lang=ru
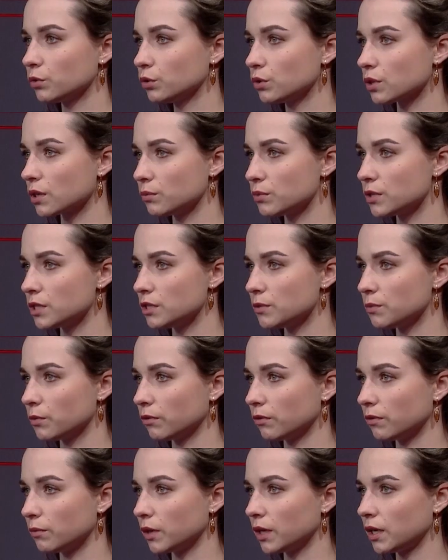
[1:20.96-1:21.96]
Утром 7
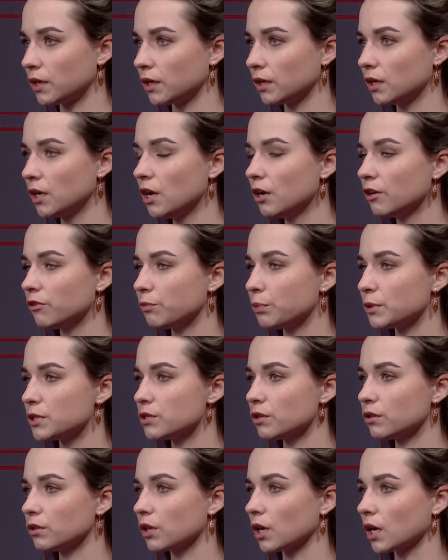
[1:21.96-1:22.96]
мая в
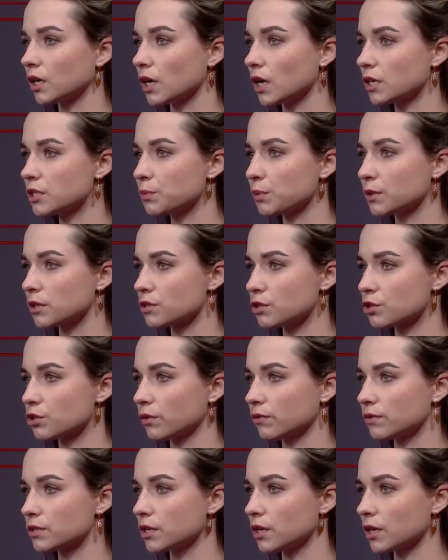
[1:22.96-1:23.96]
поселке Аякс произошло
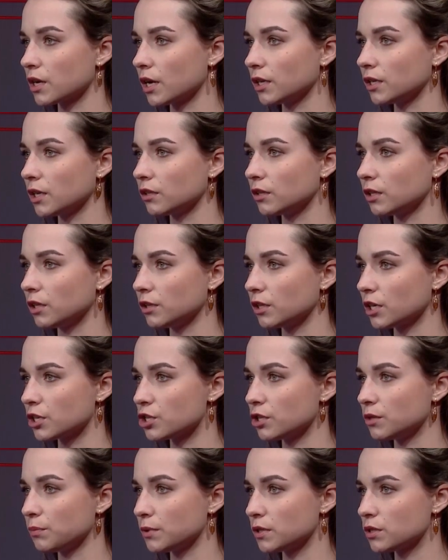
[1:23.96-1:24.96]
возгорание
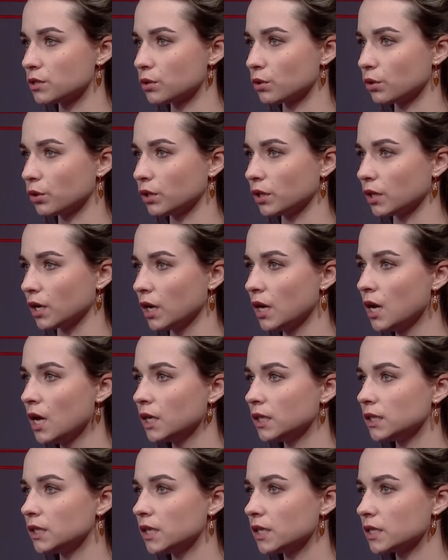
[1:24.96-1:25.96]
одноэтажной пристройки,
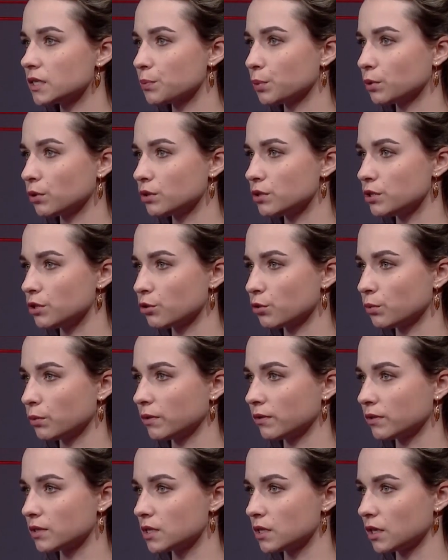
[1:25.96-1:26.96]

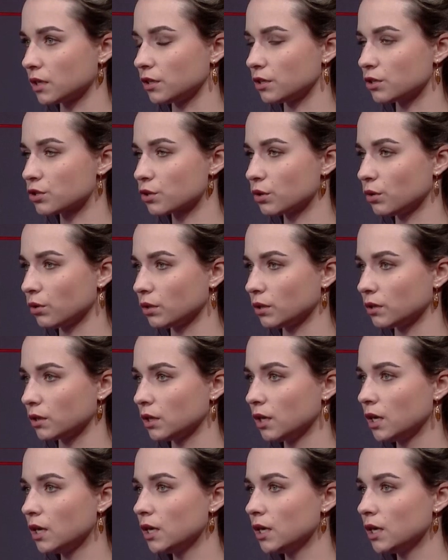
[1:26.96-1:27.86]
неэксплуатируемого здания школы.